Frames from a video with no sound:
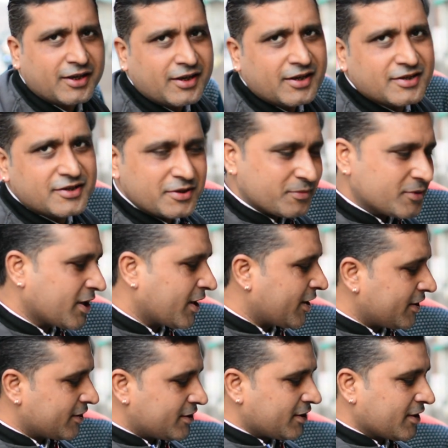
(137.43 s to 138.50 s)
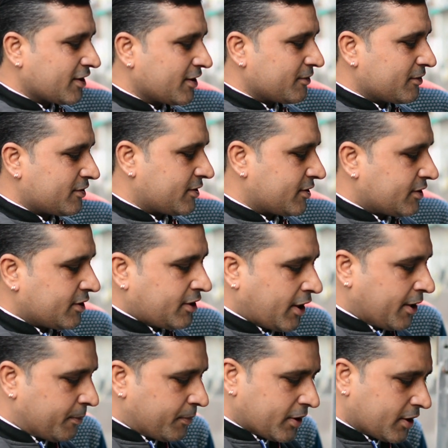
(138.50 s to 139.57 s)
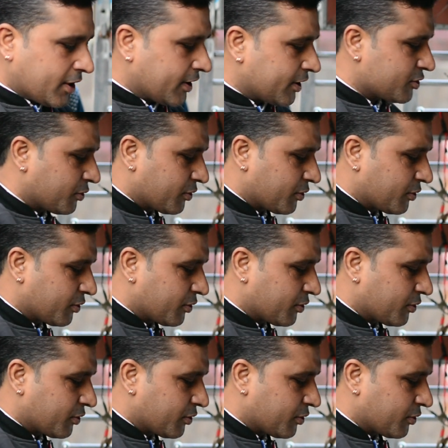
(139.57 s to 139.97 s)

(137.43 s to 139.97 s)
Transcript: थे जिम जाने से के टाइम पर खाना